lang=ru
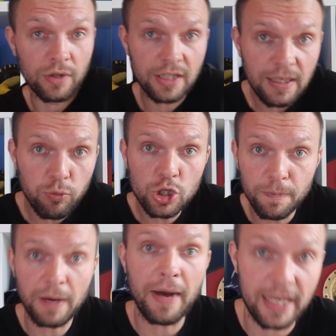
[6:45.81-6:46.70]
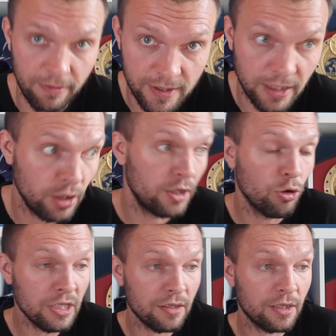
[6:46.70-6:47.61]
и ты будешь промахиваться. И
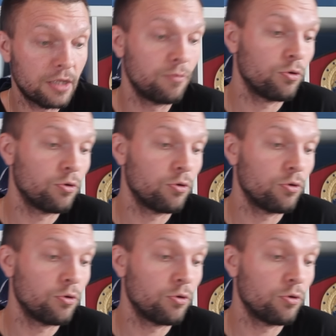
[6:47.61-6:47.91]
он, э,